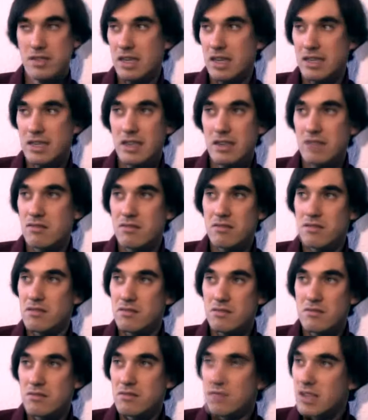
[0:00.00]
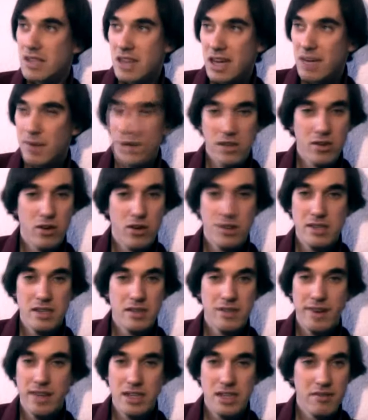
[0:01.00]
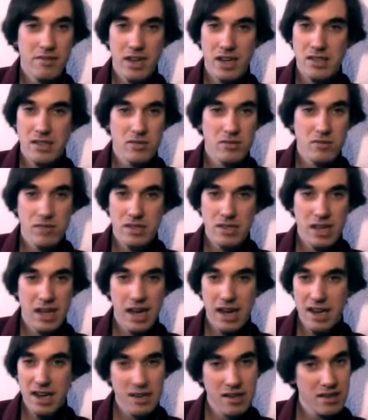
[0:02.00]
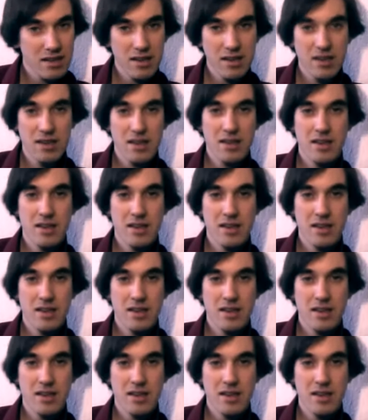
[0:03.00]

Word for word: ja, dann kann man konsequenterweise nur sagen,